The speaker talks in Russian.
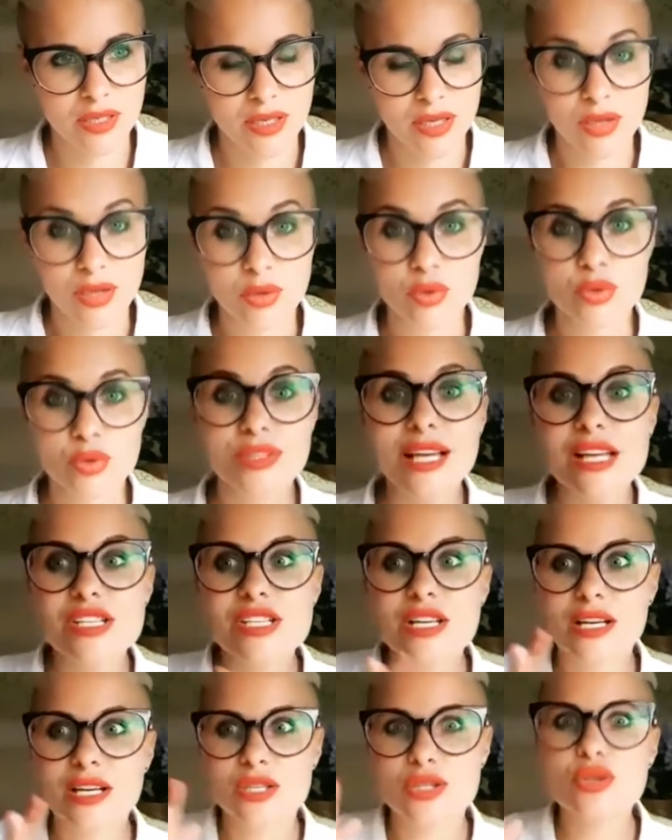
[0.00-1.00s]
Но я же
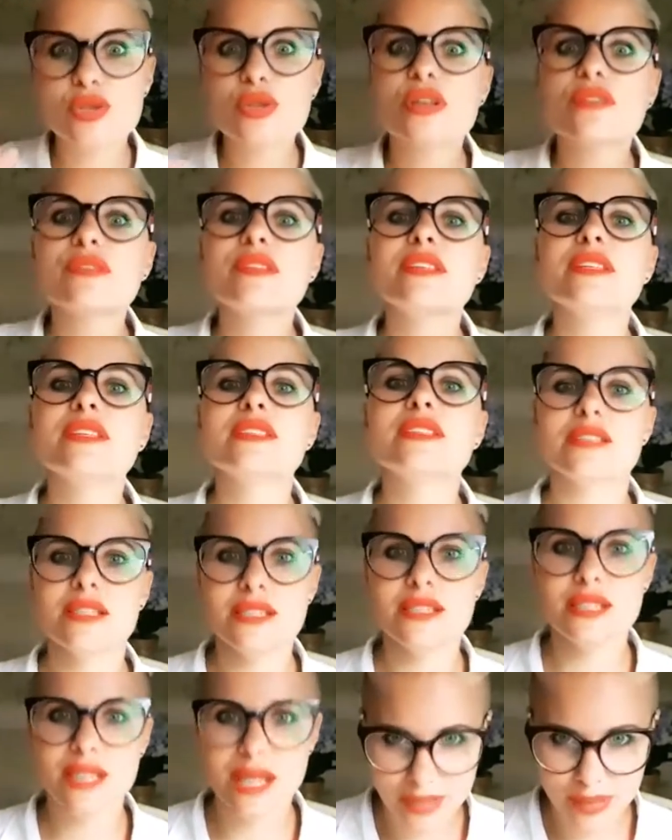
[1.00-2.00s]
хочу их видеть
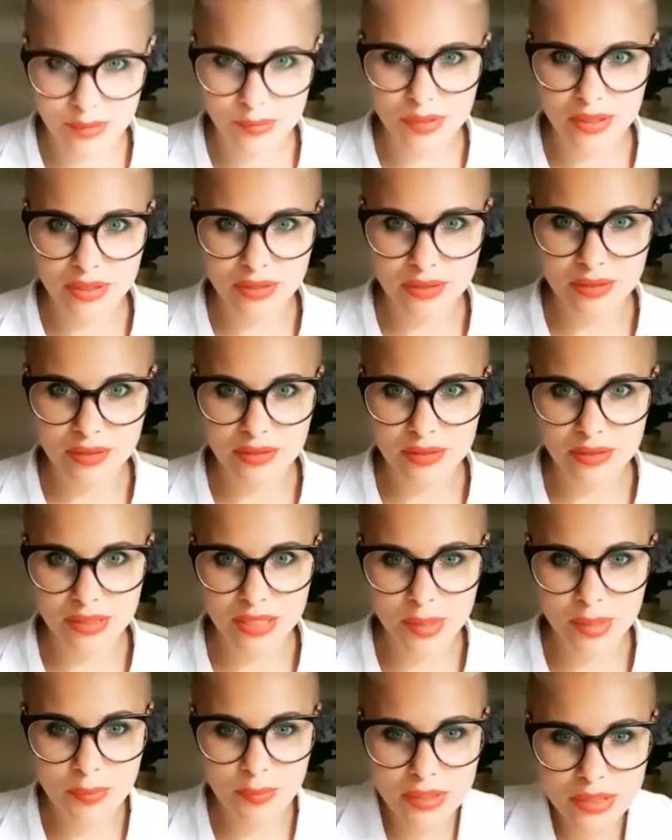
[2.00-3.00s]
идеальными. Я
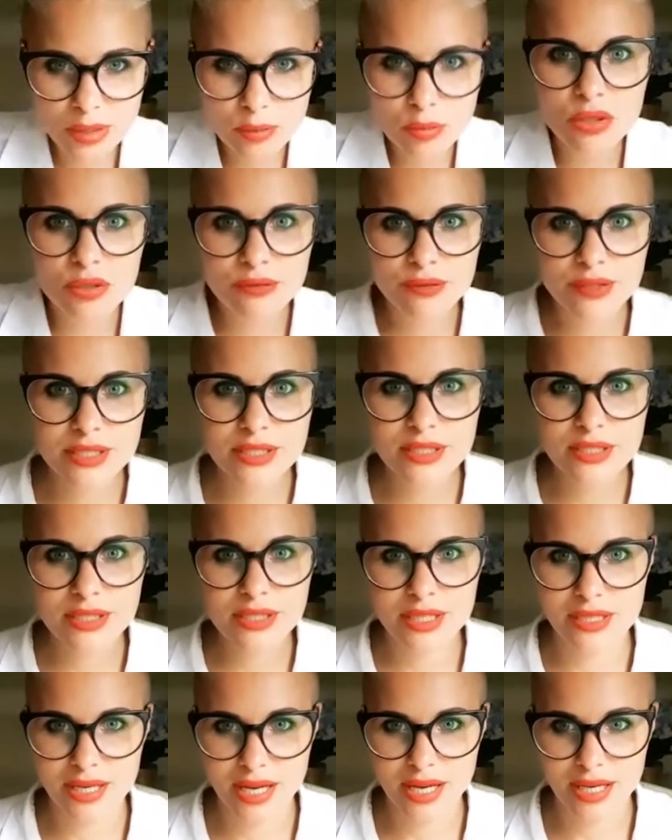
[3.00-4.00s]
поэтому их видела
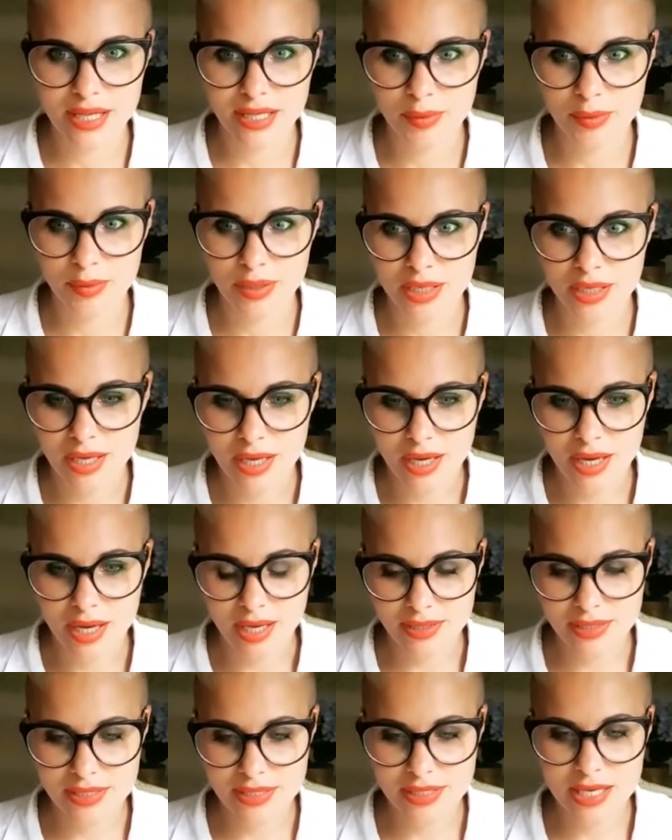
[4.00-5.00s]
идеальными. А
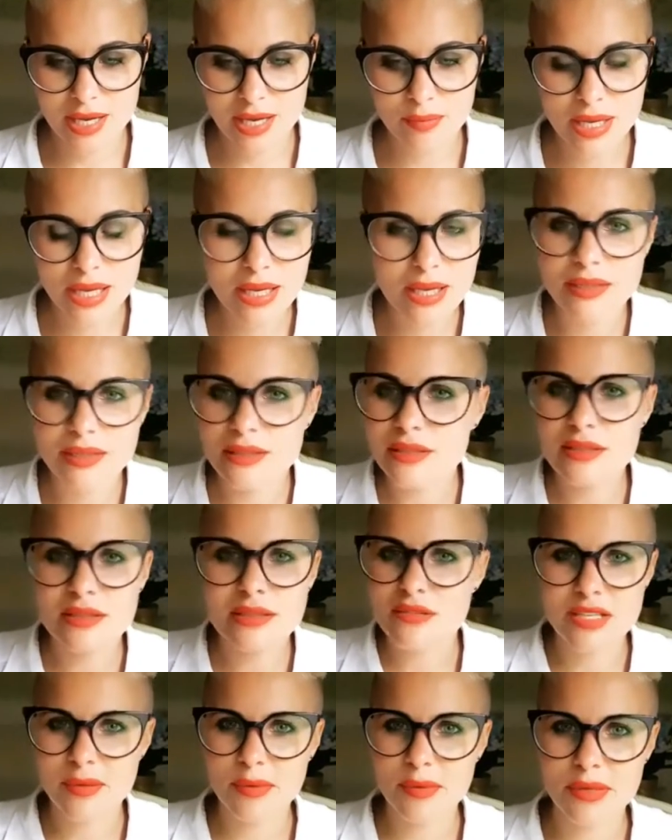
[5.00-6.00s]
на самом деле они не
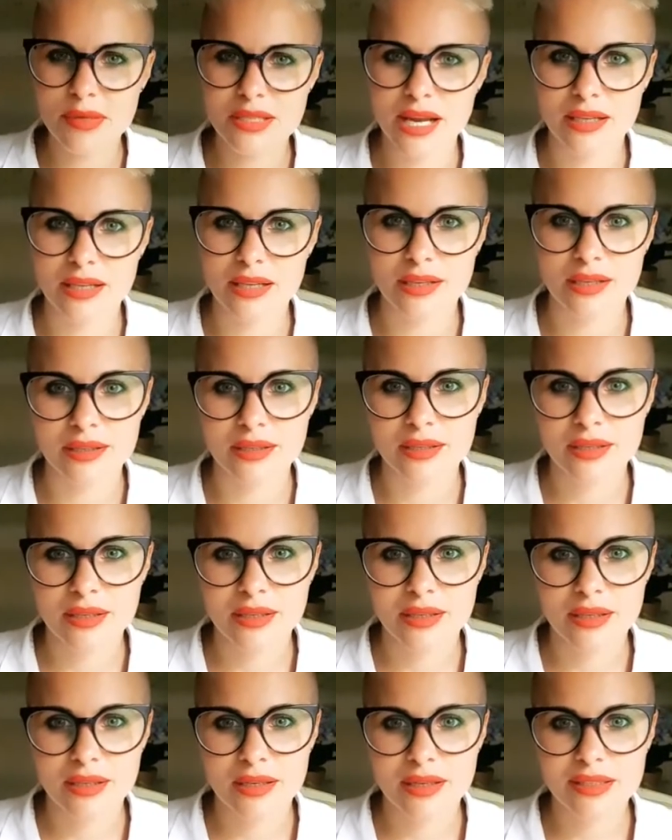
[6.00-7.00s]
совсем идеальные.
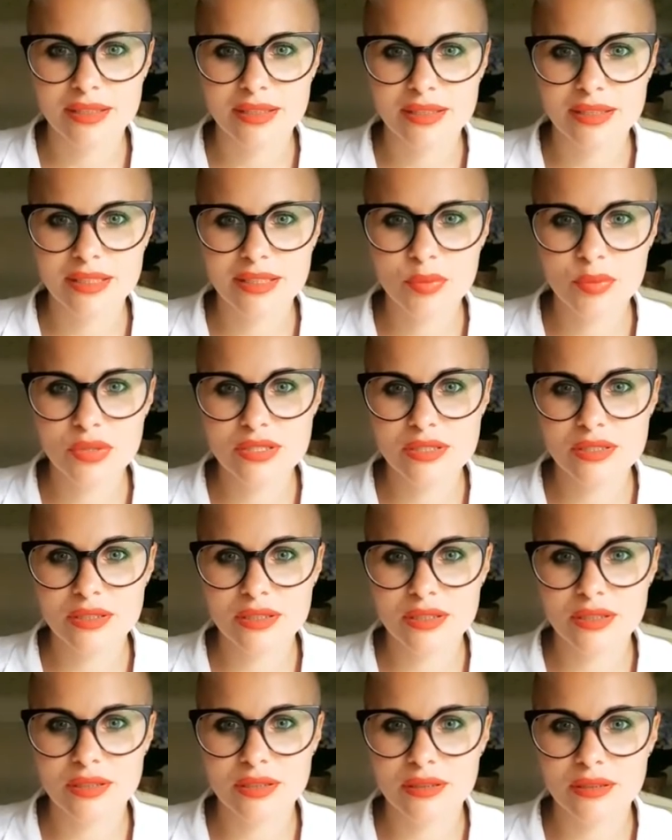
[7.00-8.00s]
Это
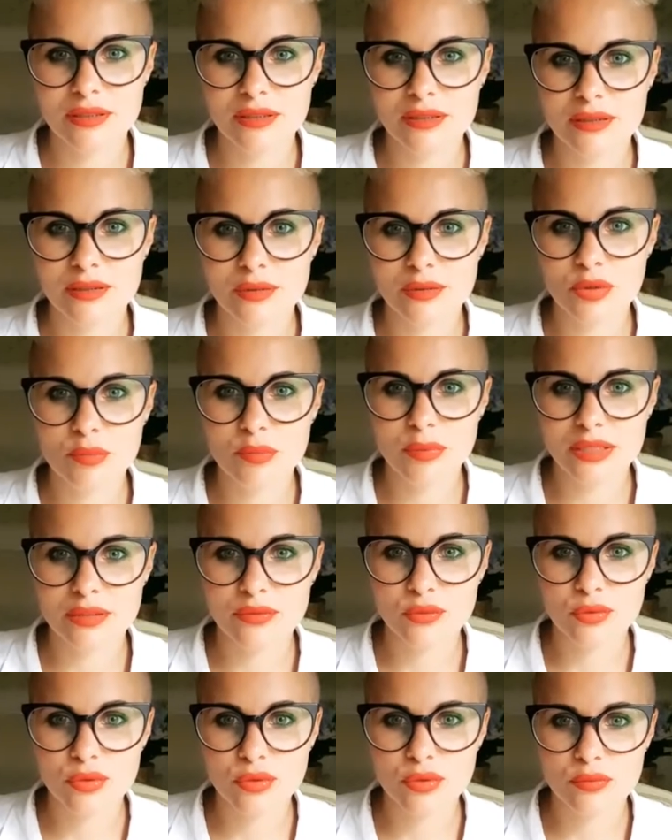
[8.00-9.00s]
просто Курпатов,
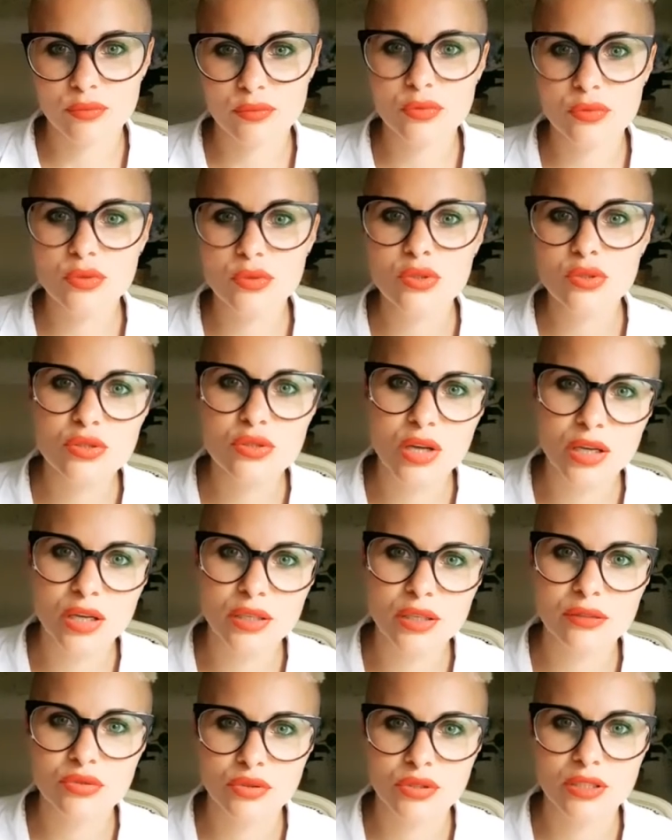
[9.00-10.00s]
ну, не знаю,
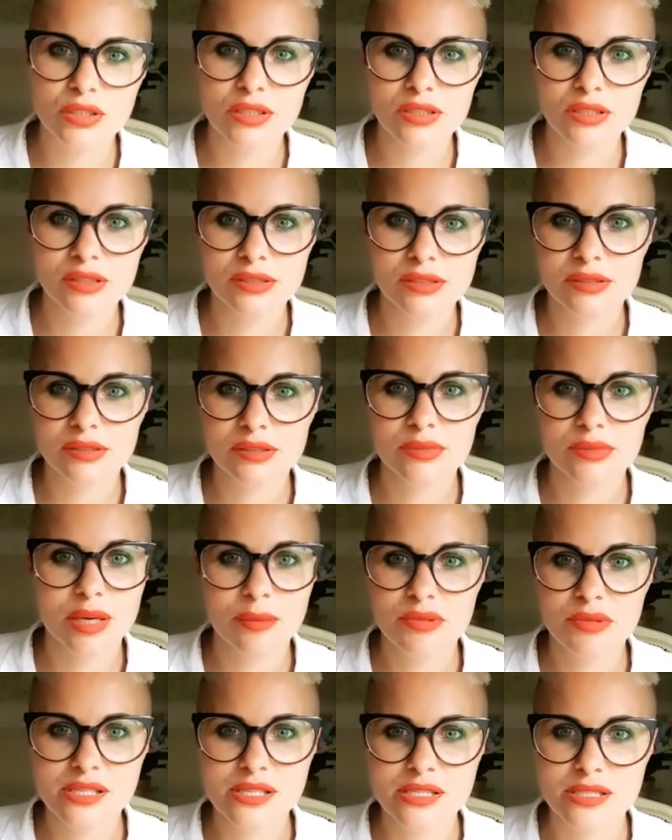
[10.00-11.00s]
девчонки, я с ним не
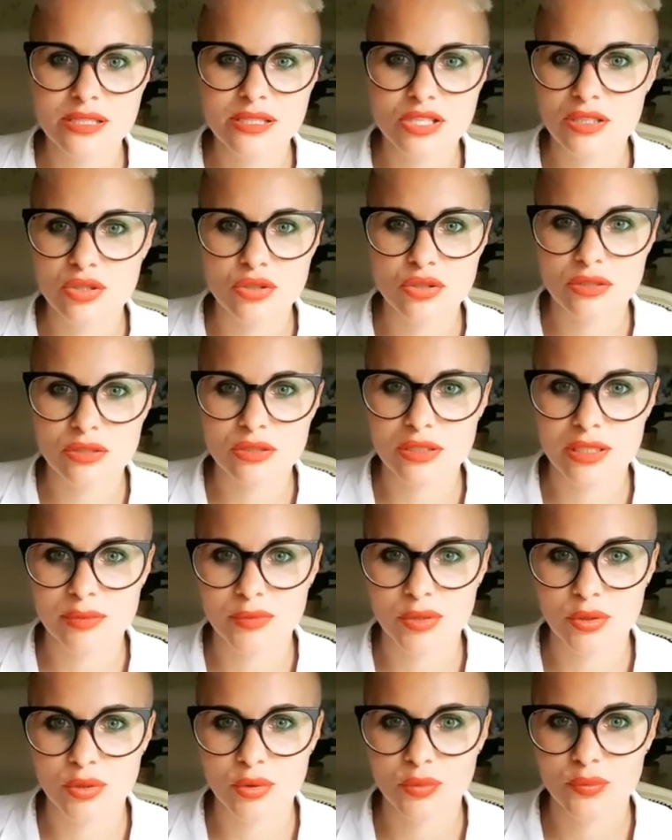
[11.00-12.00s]
общалась лично, я ничего сказать не
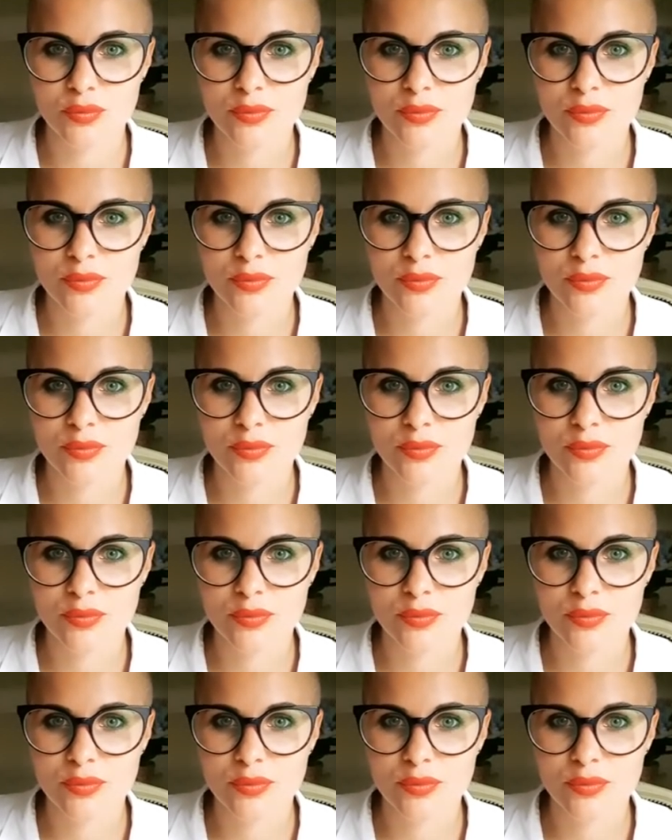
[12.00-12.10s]
могу.